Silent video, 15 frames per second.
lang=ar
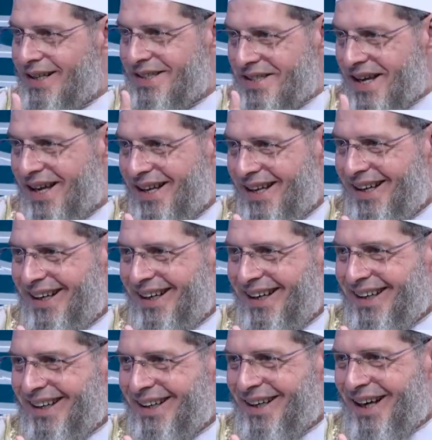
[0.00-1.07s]
هليسه
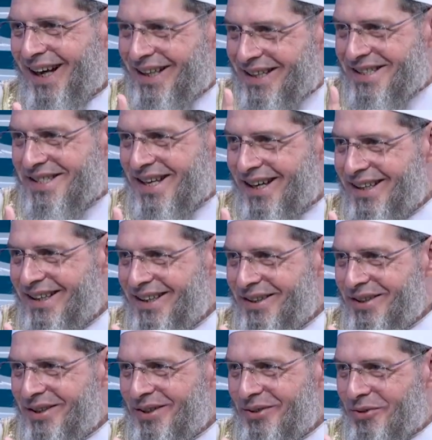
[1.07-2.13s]
هليسه هليسه بالله